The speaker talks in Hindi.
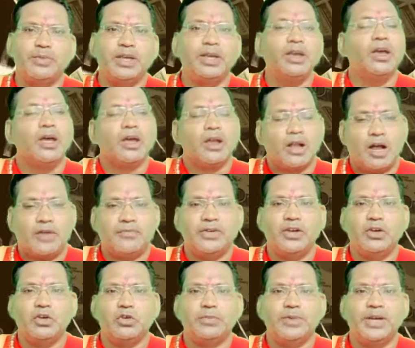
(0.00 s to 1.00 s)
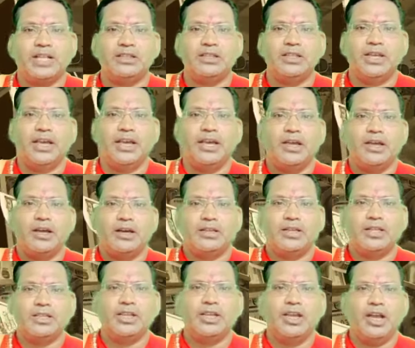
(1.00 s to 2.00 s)
में भी काफी घरों में आती है
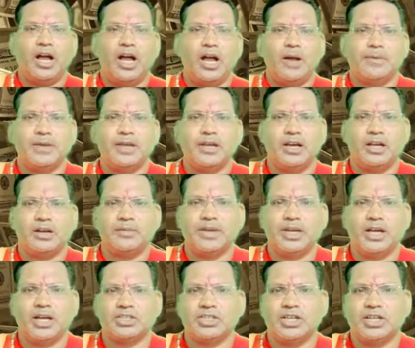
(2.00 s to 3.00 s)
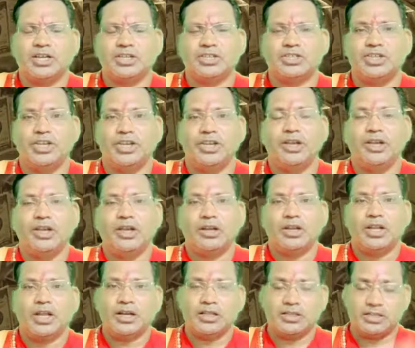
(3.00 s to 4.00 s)
यदि आपके घर में अचानक से
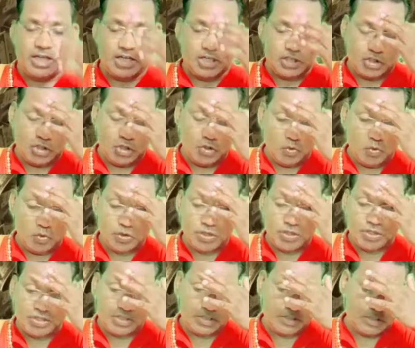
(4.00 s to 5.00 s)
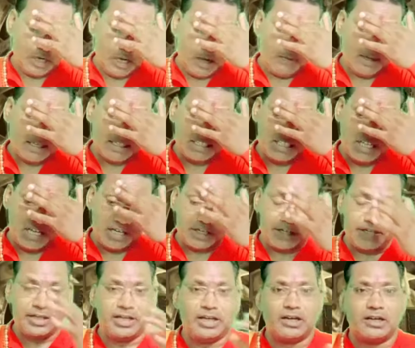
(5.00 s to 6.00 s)
लगातार झिंगूर की आवाजें आ
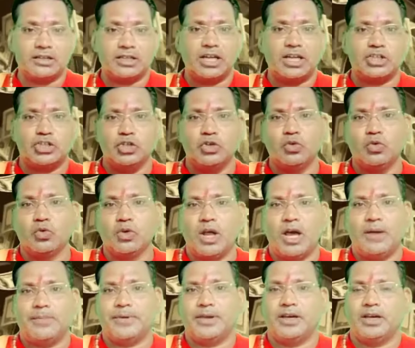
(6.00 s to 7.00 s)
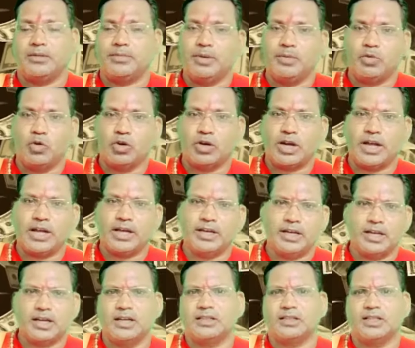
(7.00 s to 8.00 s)
रही हैं लगातार झिंगूर आपके घर में बोल रहा है
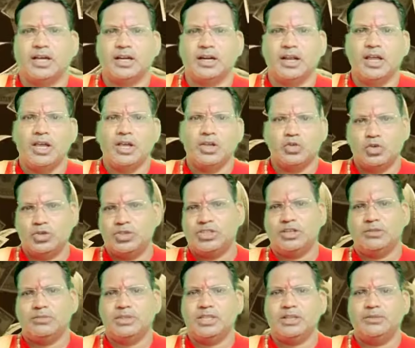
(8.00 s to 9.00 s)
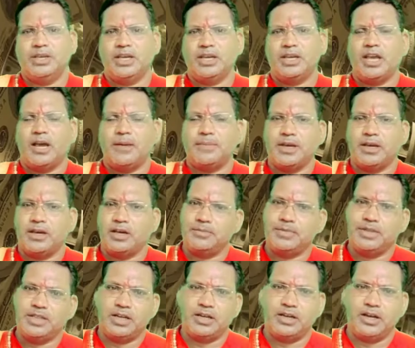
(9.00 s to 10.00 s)
लगातार तो इसका मतलब यह है कि आपके घर
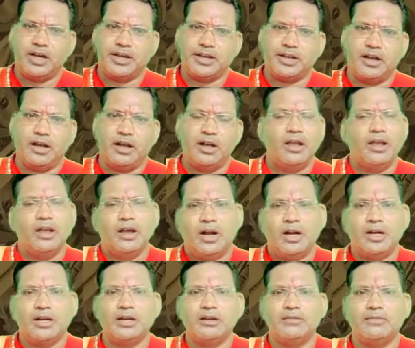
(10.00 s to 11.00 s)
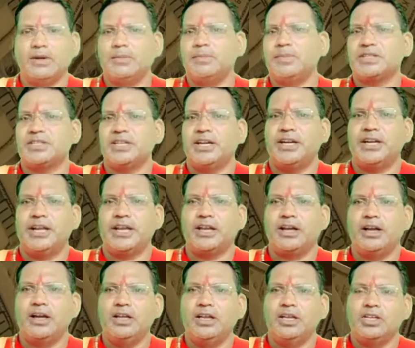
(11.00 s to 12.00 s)
में धन आएगा हंड्रेड वन परसेंट
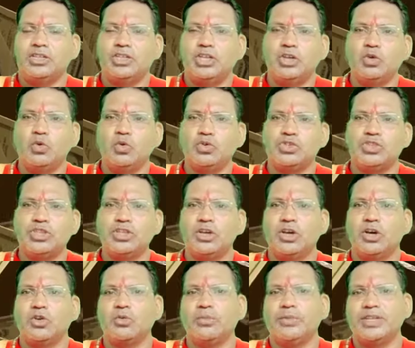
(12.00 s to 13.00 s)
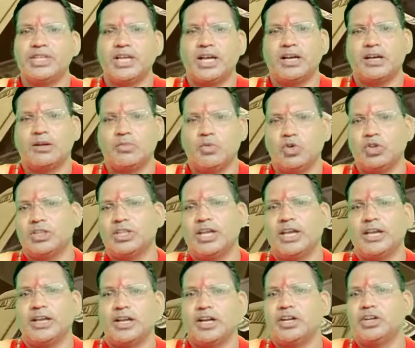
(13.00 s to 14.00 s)
आएगा झिंगूर जिन घरों में जाकर बोलता
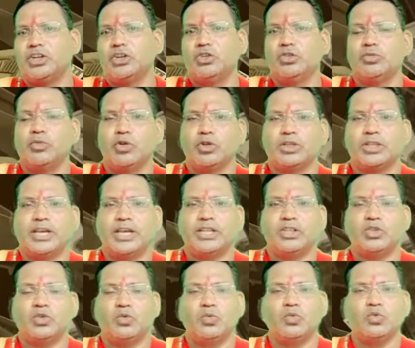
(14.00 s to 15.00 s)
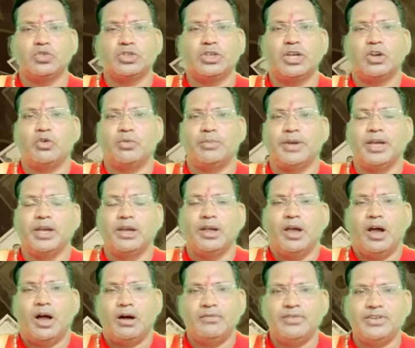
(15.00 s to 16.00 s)
है कंटिन्यू बोलता है तो उस घरों में
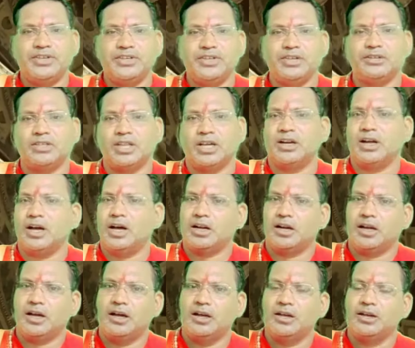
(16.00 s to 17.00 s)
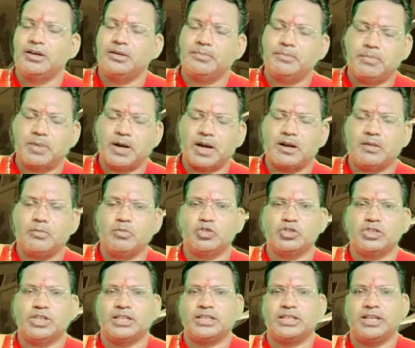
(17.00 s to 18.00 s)
अवश्य धन आना प्रारंभ हो
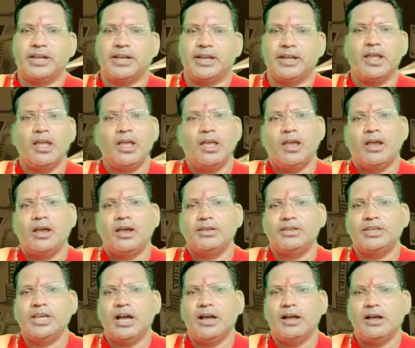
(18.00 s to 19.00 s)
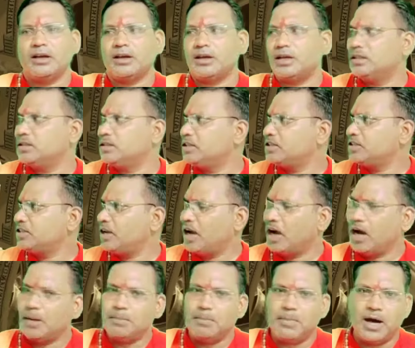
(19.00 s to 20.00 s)
जाता है या गलती से
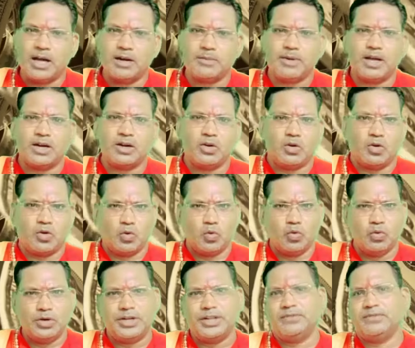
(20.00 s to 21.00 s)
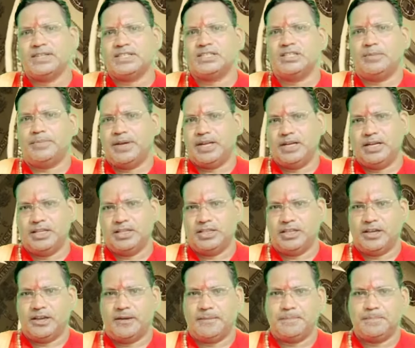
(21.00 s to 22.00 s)
आप बार बार उल्टे वस्त्र पहन लेते
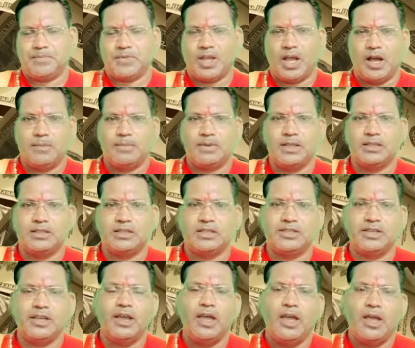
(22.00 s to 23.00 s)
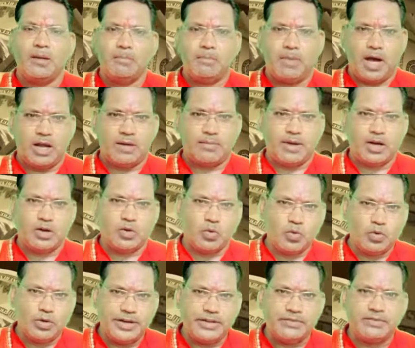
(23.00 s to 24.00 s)
हैं आप गलती से बार बार
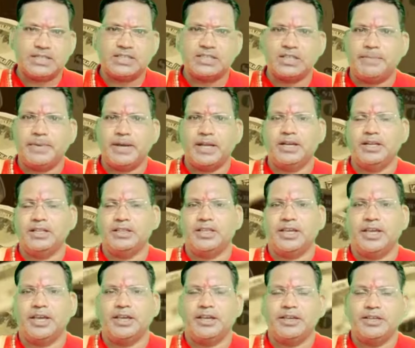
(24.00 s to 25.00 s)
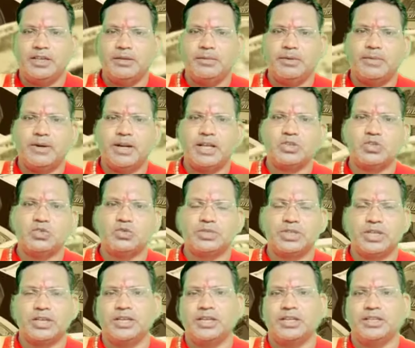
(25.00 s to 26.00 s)
उल्टे वस्त्र पहन लेते हैं ये भी बड़ा शुभ
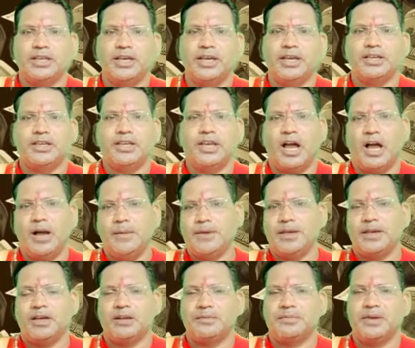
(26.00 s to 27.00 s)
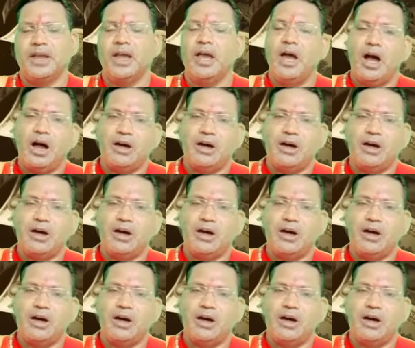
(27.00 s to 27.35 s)
संकेत है कि आपके घर में